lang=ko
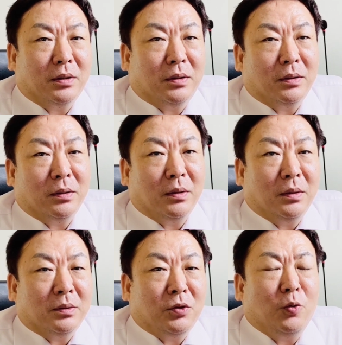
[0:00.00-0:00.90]
네.
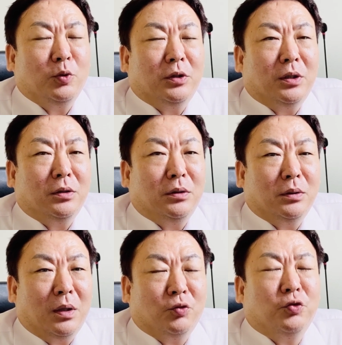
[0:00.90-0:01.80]
젊을
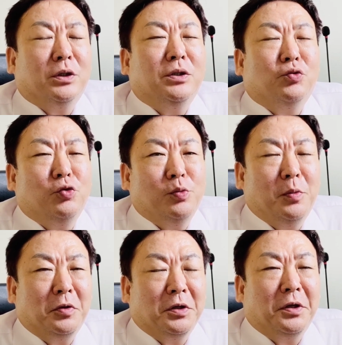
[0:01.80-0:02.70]
때는 한 두 끼씩
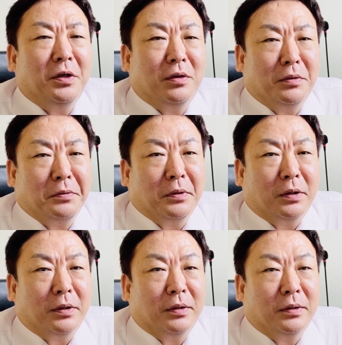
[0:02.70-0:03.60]
굶으면서 일해야 되는 거야.
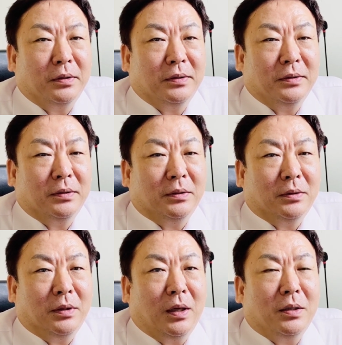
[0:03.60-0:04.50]

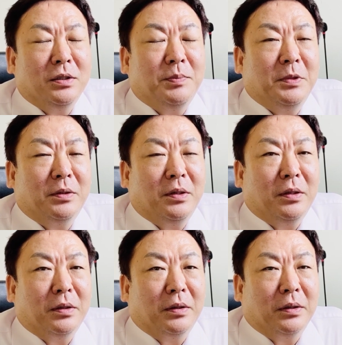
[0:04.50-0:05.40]
내가 이십 대
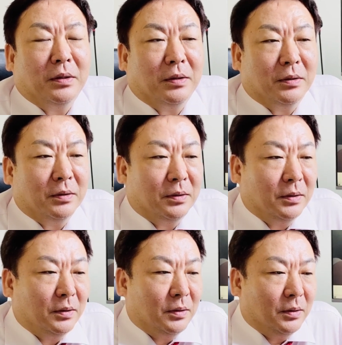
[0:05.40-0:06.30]
때
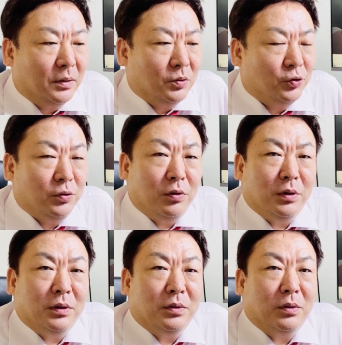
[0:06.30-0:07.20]

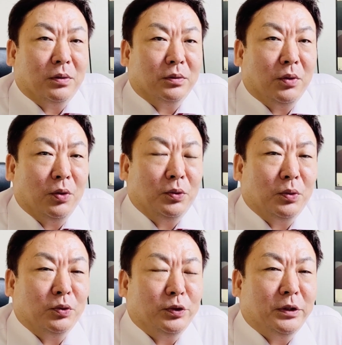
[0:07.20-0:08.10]
수원에서
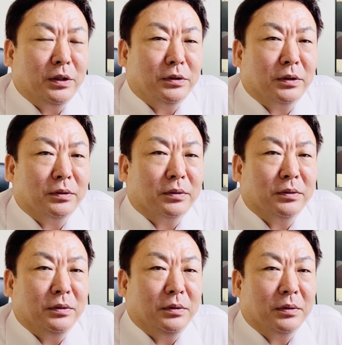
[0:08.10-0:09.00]
여의도로 출퇴근을
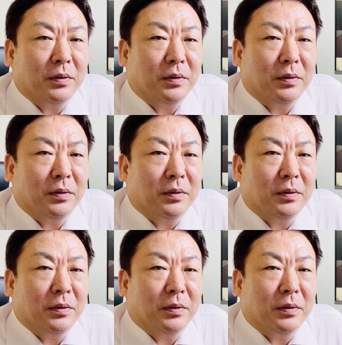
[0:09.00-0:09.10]
했었거든.